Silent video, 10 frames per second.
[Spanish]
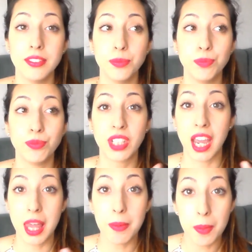Mm,
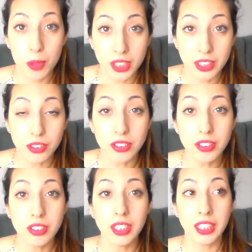quedaba
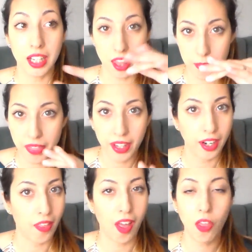bonito y quedaba
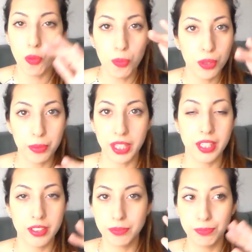degradado, muy
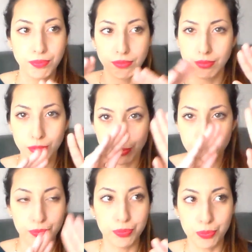bien
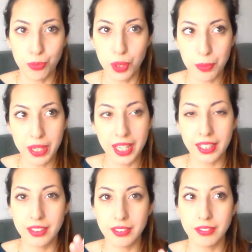muy
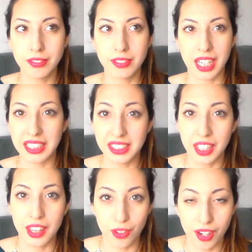bien
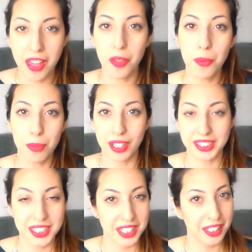transicionado, por
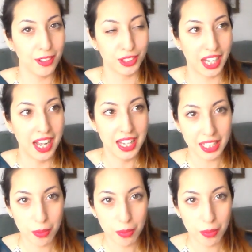así decirlo, o sea,